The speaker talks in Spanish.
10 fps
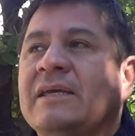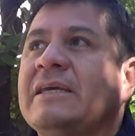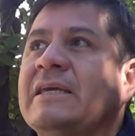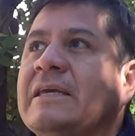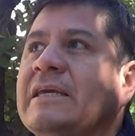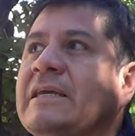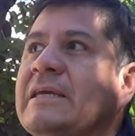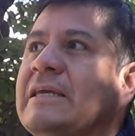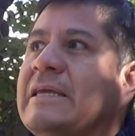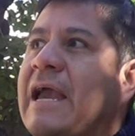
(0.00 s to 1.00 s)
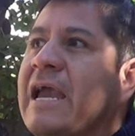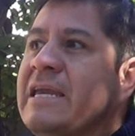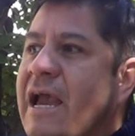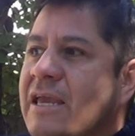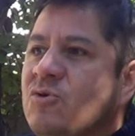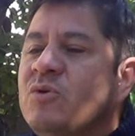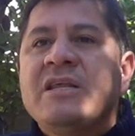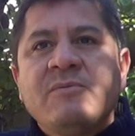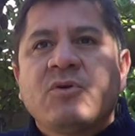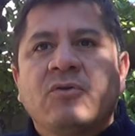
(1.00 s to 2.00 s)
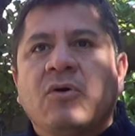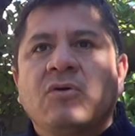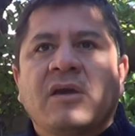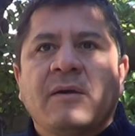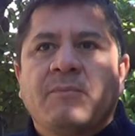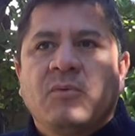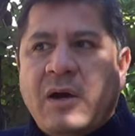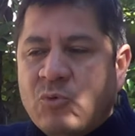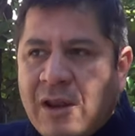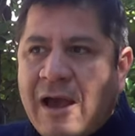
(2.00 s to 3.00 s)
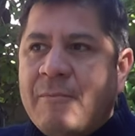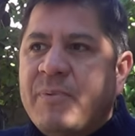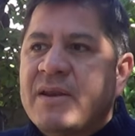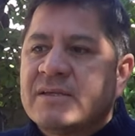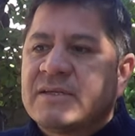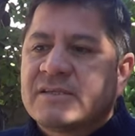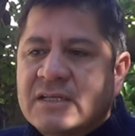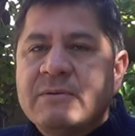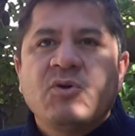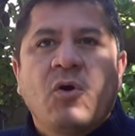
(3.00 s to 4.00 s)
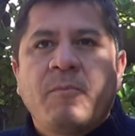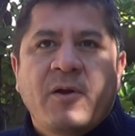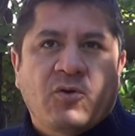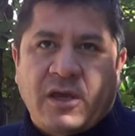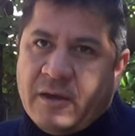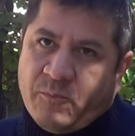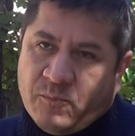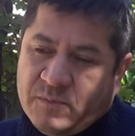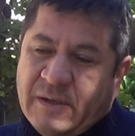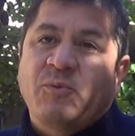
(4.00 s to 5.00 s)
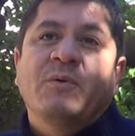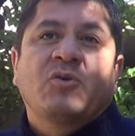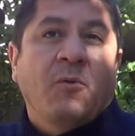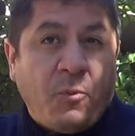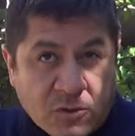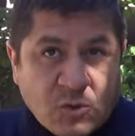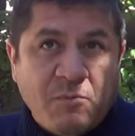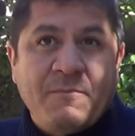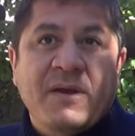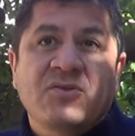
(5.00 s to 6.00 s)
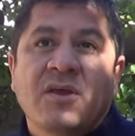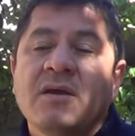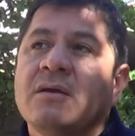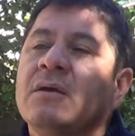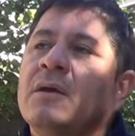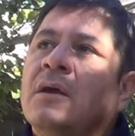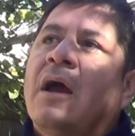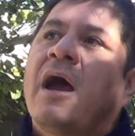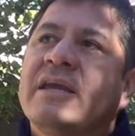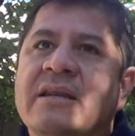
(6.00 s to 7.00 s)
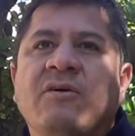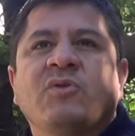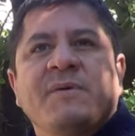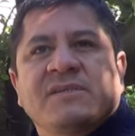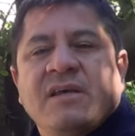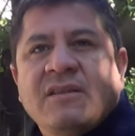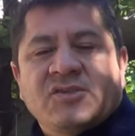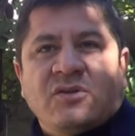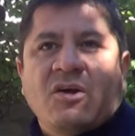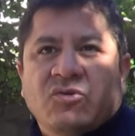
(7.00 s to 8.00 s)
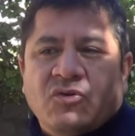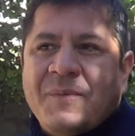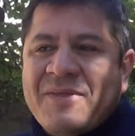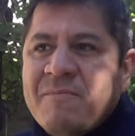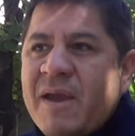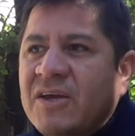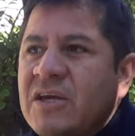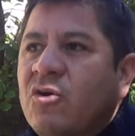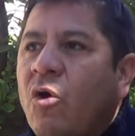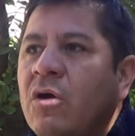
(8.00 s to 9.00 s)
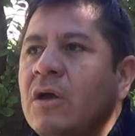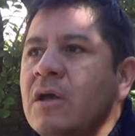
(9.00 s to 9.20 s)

y, ahí hay un libro, ¿no? Que Ula Apenes escribió, pero que se publicó póstumamente, ahí en la Universidad Nacional Autónoma de México.